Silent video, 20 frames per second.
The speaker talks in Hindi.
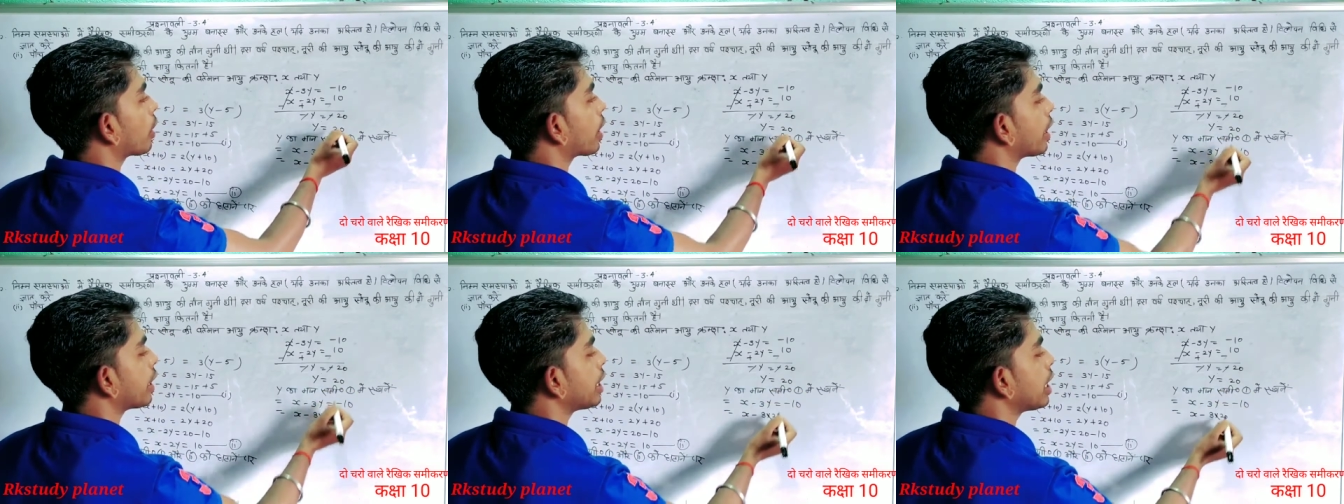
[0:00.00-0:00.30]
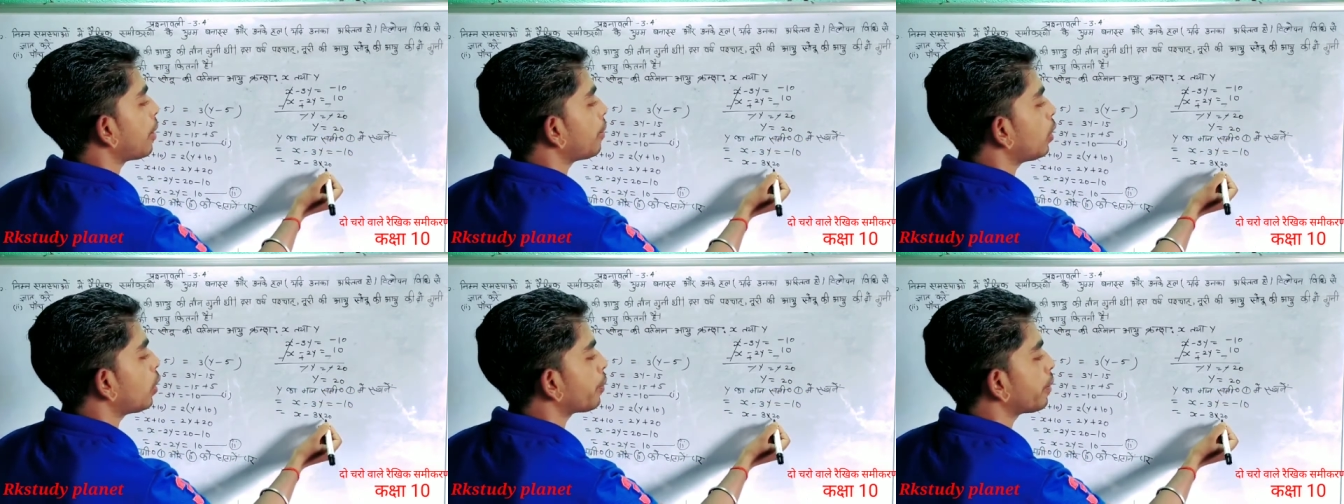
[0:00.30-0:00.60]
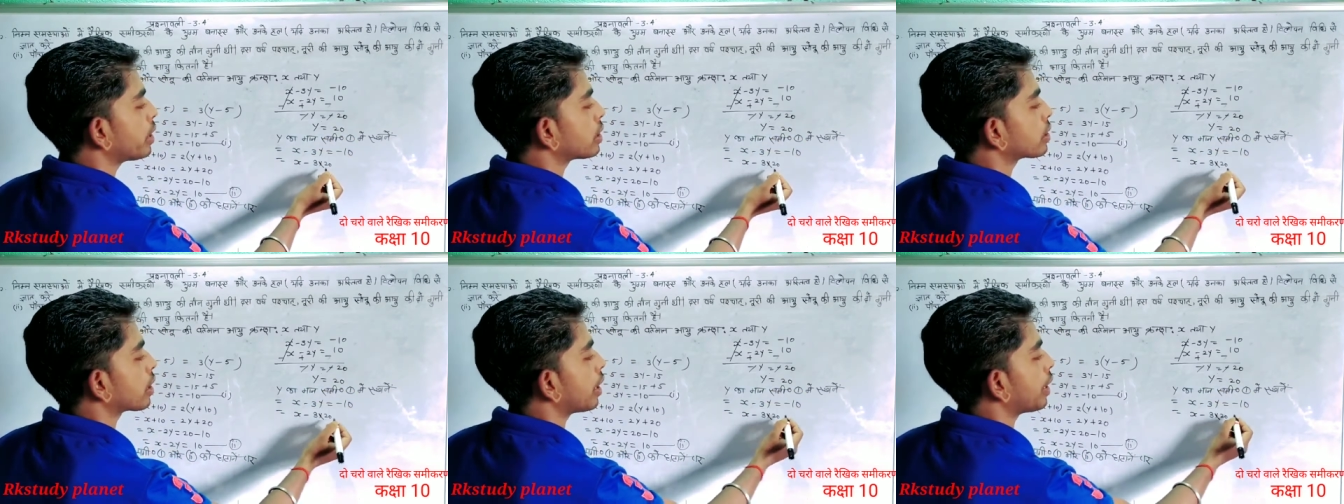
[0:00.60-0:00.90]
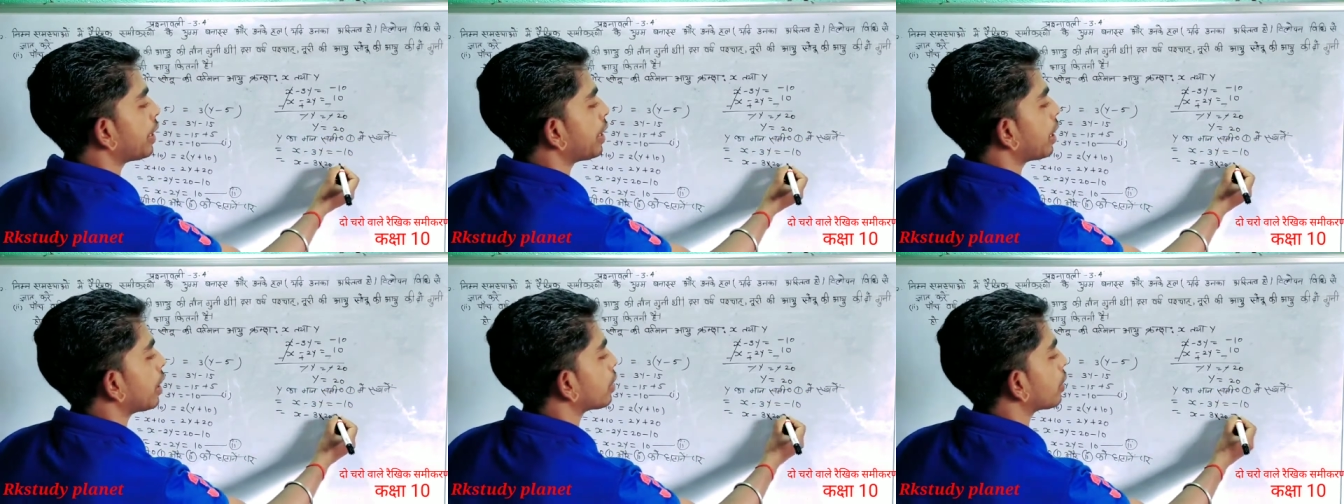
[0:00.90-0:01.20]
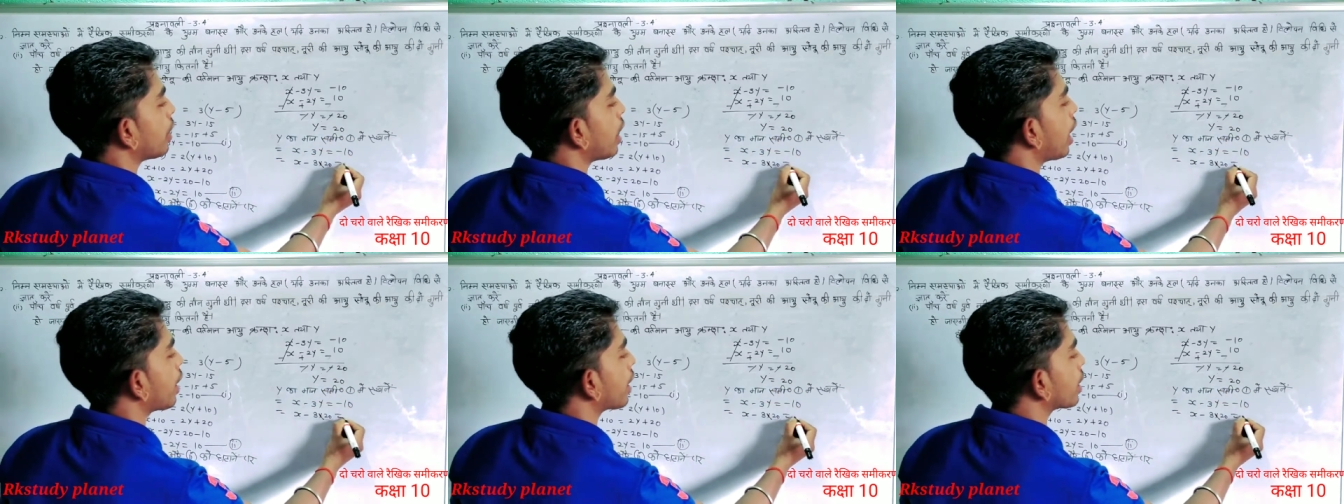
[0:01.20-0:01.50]
कर दिया हम लोग बीस कर दिए
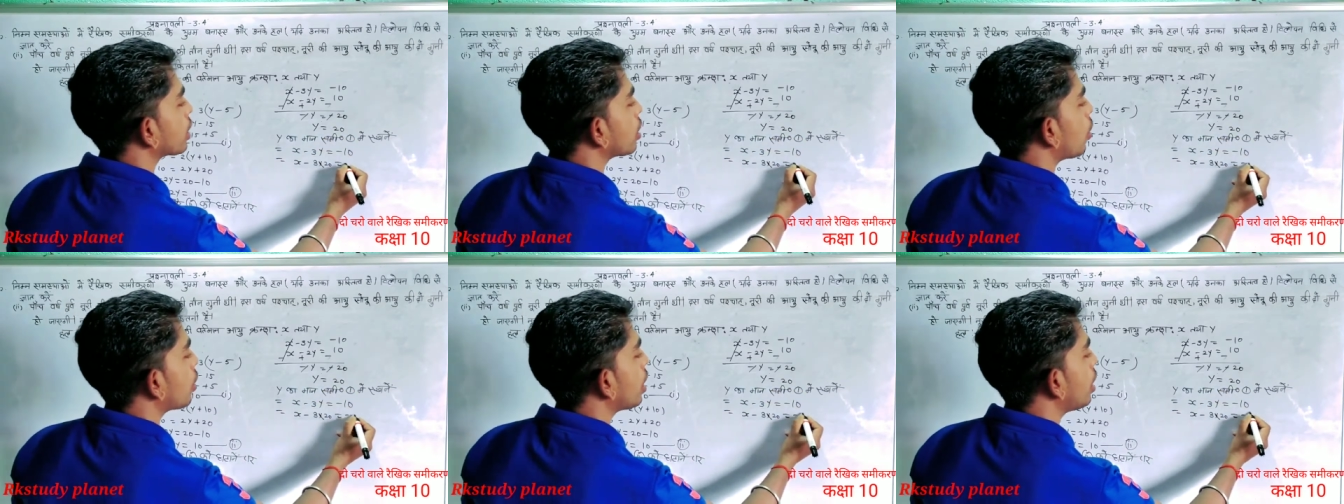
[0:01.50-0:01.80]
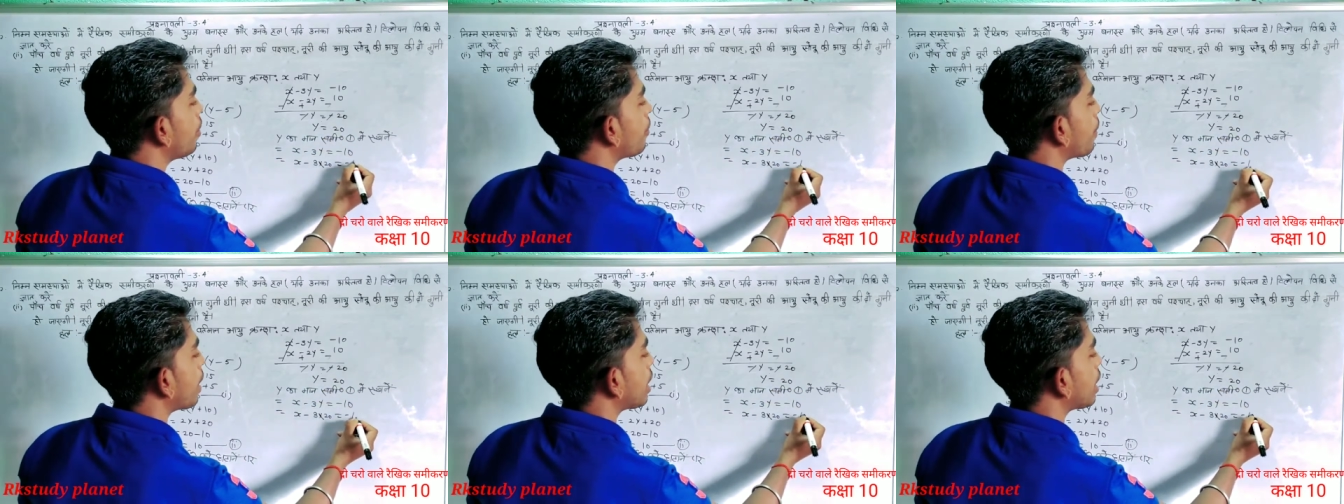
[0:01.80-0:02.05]
तो यहाँ कितना होगा